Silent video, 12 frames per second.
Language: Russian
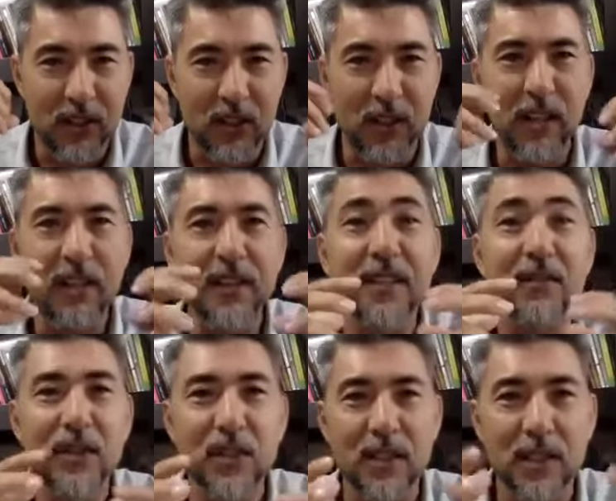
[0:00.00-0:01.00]
Человек
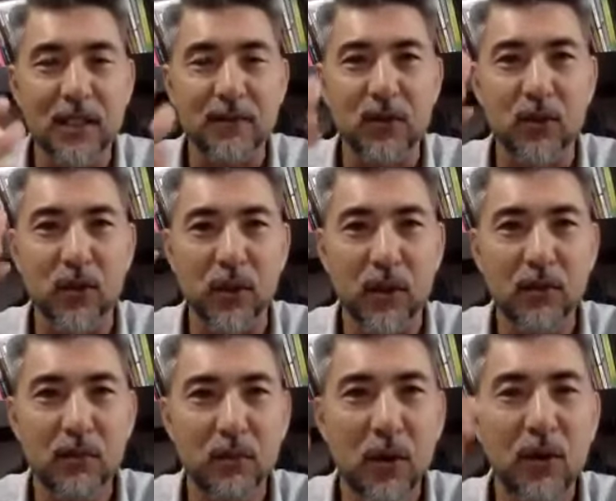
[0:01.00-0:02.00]
движется в
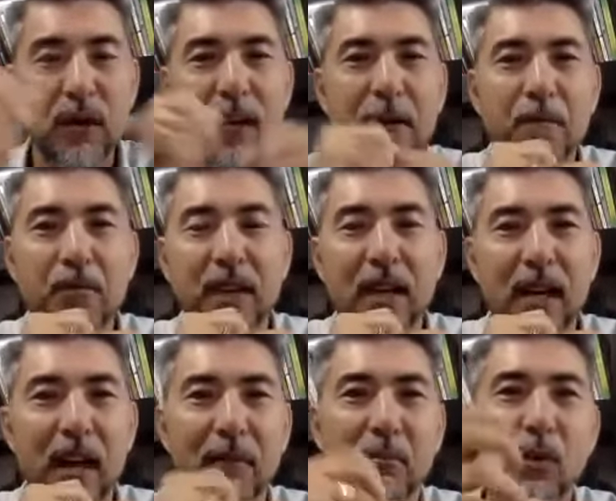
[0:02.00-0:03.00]
сторону Бога,
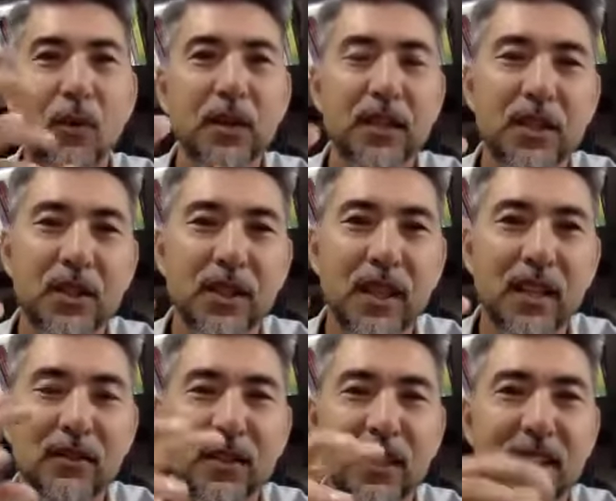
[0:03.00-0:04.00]
а Бог
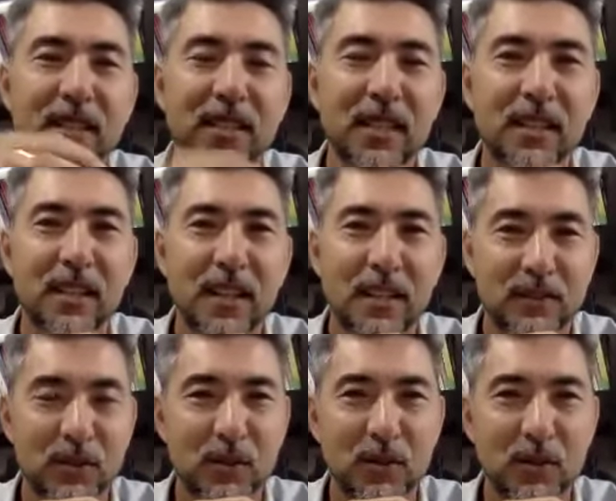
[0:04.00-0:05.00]
начинает двигаться в
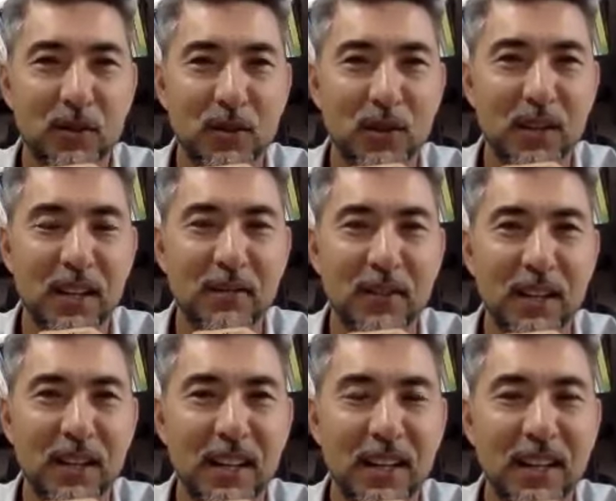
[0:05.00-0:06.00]
сторону
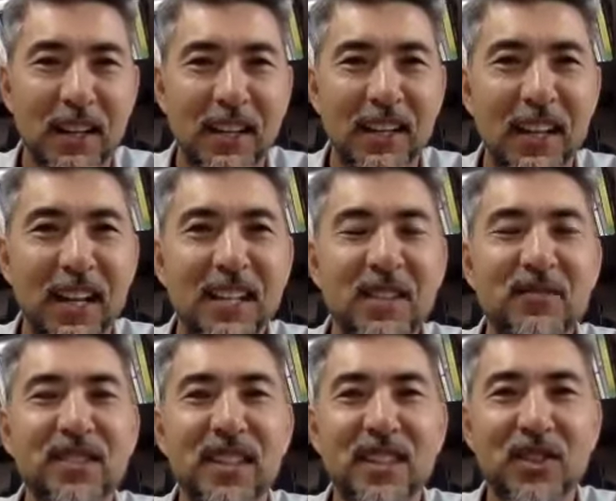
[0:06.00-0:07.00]
человека. И они
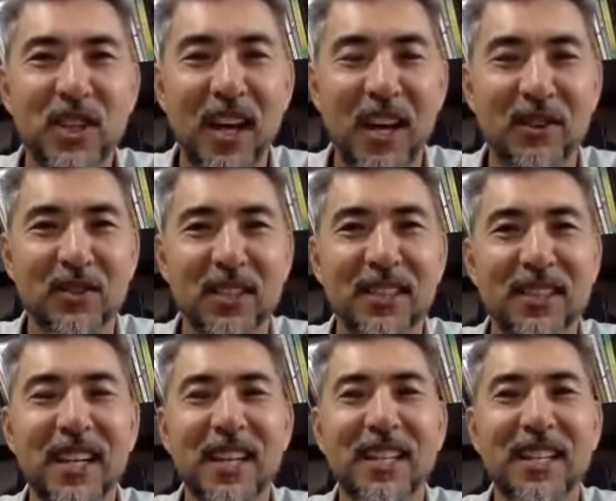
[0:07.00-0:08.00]
встречаются. Это,
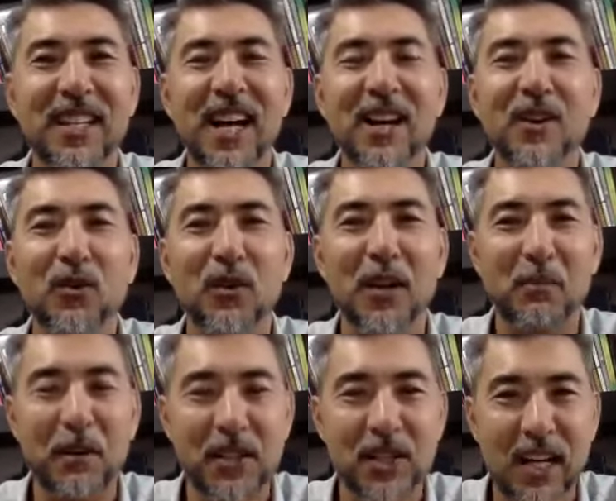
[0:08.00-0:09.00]
знаете, как
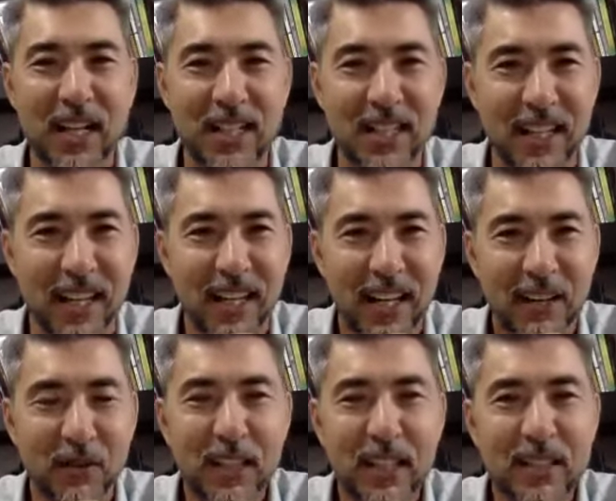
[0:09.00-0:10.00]
рукопожатие.
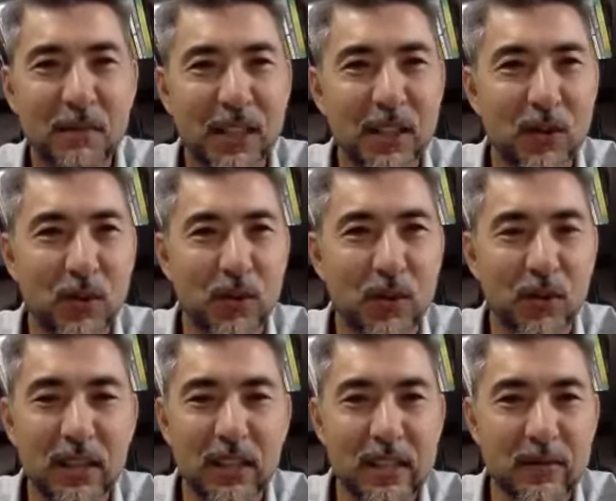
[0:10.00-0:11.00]
Вот я смотрю,
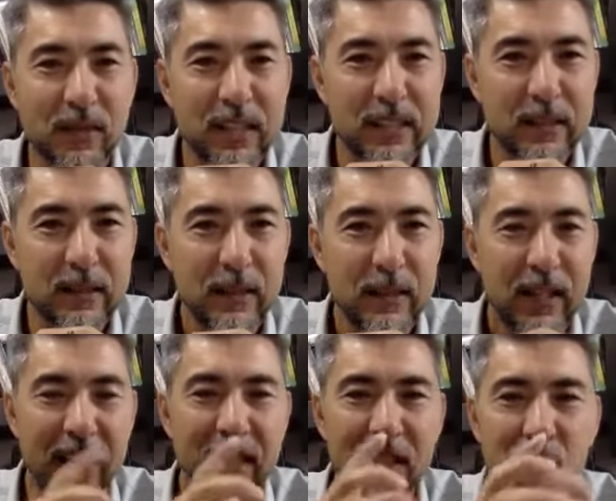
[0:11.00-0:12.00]
кто-то из вас
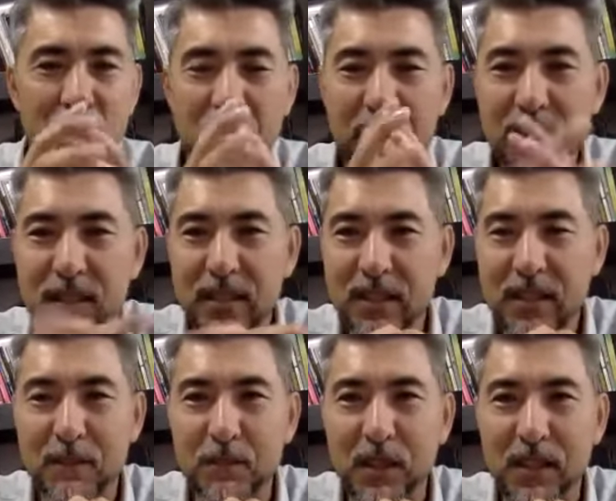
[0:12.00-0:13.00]
одинокий
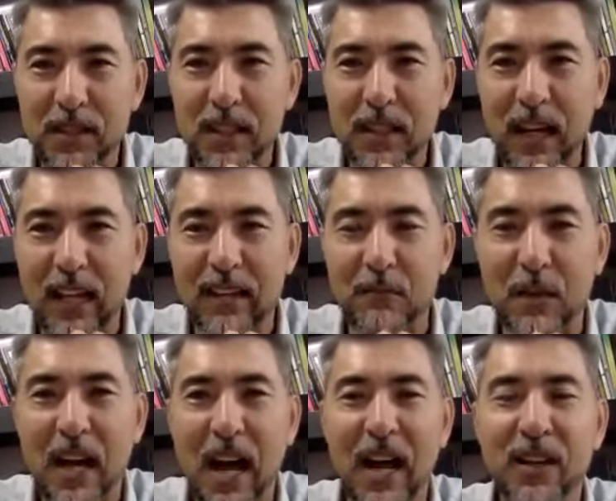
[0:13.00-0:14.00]
сидит перед экраном,
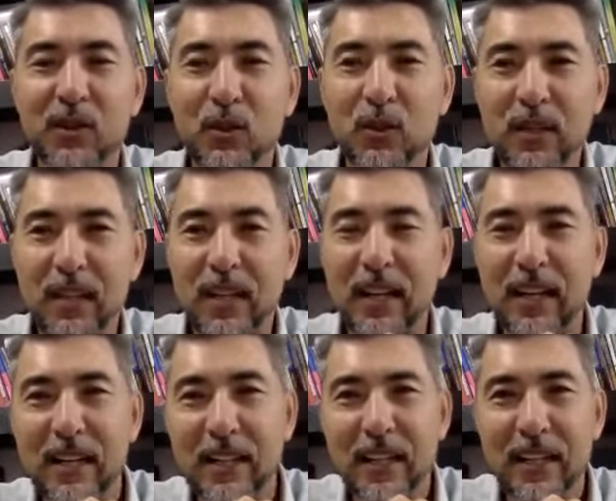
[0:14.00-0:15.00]
а
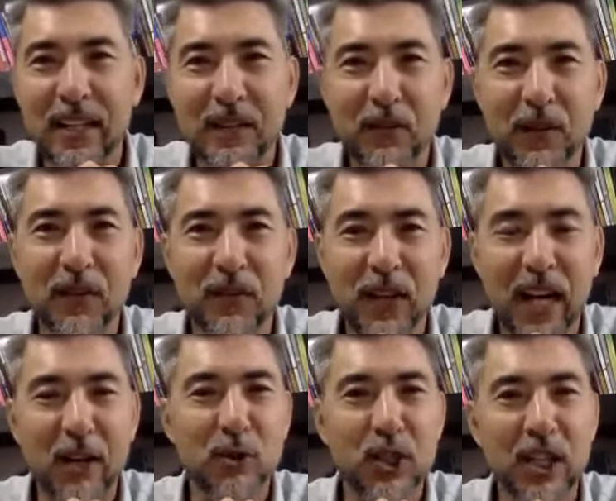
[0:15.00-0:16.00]
кто-то э, в
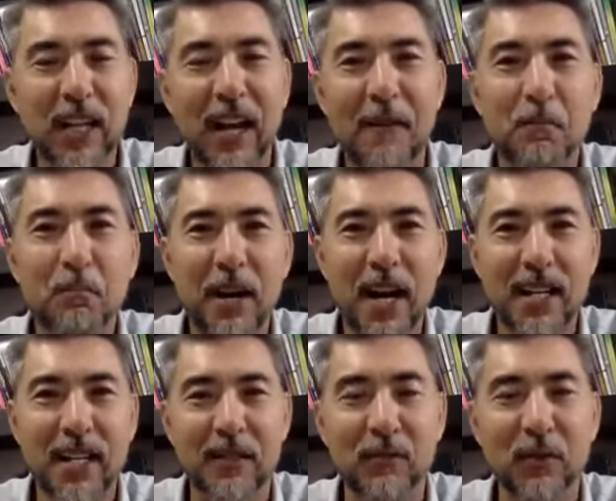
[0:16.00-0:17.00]
хорошей компании.